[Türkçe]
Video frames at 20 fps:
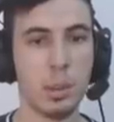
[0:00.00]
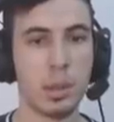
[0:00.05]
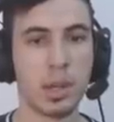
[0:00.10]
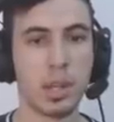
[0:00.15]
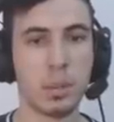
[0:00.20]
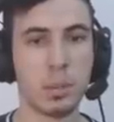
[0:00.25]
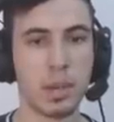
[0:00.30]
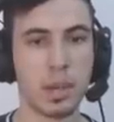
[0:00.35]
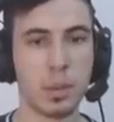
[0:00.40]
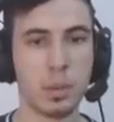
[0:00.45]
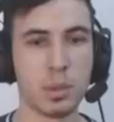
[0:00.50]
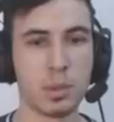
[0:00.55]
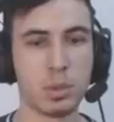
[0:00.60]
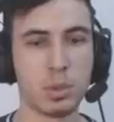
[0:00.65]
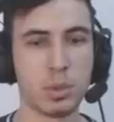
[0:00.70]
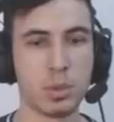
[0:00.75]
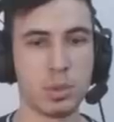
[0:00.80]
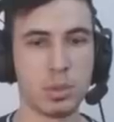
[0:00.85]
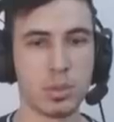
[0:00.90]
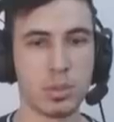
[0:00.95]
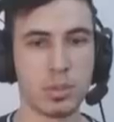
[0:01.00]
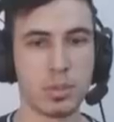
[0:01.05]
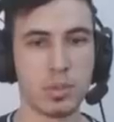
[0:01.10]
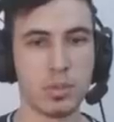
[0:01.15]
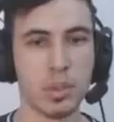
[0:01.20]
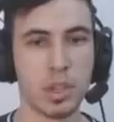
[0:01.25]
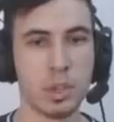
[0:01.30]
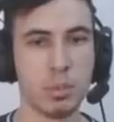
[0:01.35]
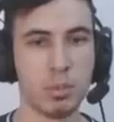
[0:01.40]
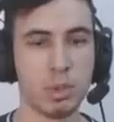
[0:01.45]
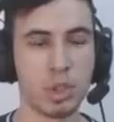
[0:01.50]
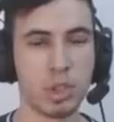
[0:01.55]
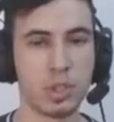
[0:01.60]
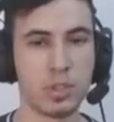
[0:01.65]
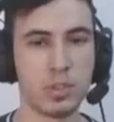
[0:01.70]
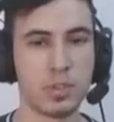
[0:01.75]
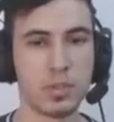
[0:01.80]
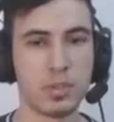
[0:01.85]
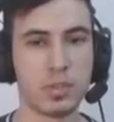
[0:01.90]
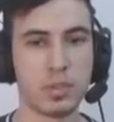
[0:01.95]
Al bakalım animasyonun neymiş.